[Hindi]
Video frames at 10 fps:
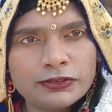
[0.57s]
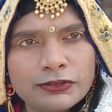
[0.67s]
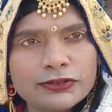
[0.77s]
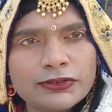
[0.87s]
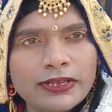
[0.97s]

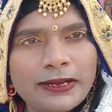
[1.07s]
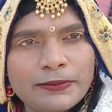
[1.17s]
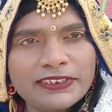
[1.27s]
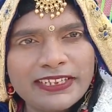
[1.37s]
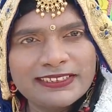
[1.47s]
दोस्तों यहाँ
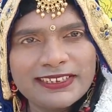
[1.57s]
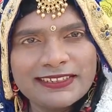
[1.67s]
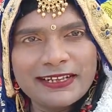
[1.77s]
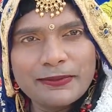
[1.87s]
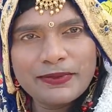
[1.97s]
पर देख
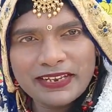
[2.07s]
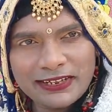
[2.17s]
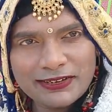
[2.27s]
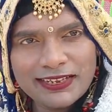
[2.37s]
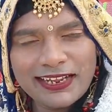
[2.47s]
सकते हैं
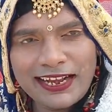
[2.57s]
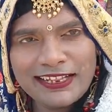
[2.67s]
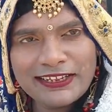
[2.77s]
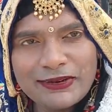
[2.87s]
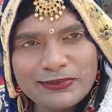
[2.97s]
पर्दा उर्दा लगा
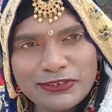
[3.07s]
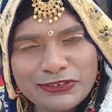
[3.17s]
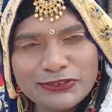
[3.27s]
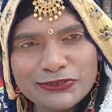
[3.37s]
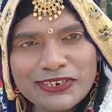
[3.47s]
दिया हूँ
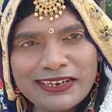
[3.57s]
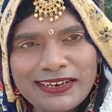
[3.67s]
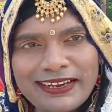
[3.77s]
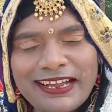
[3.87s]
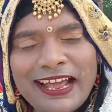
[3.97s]
वीडियो शूट करने
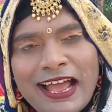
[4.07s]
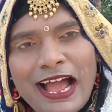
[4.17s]
के लिए